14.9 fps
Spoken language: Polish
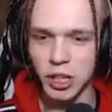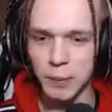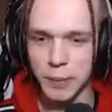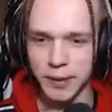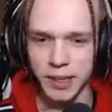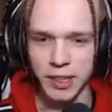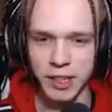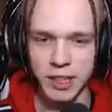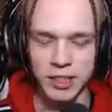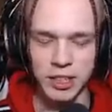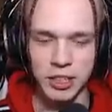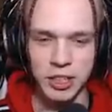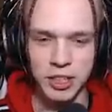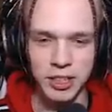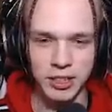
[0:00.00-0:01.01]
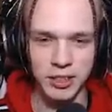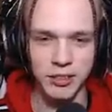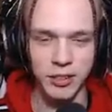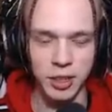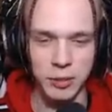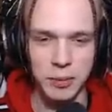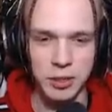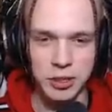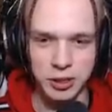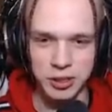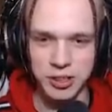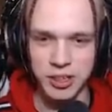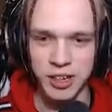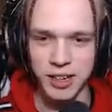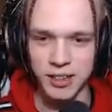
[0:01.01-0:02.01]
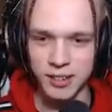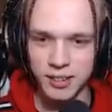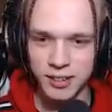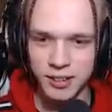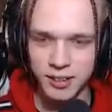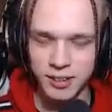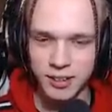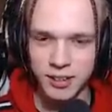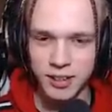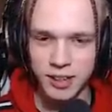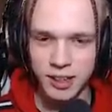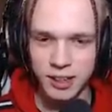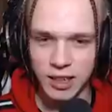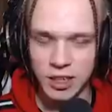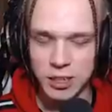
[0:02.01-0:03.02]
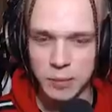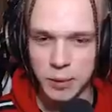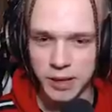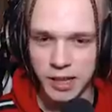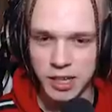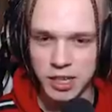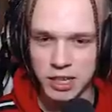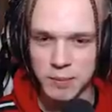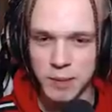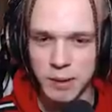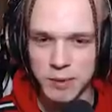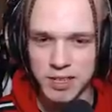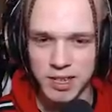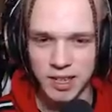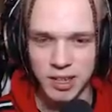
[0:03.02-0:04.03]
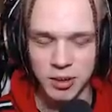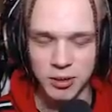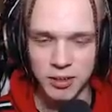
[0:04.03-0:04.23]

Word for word: pytanie, ja chcę się odbić od Słucham. dna. Ja, znaczy pytanie, że pan mi okay, zadał. Okej,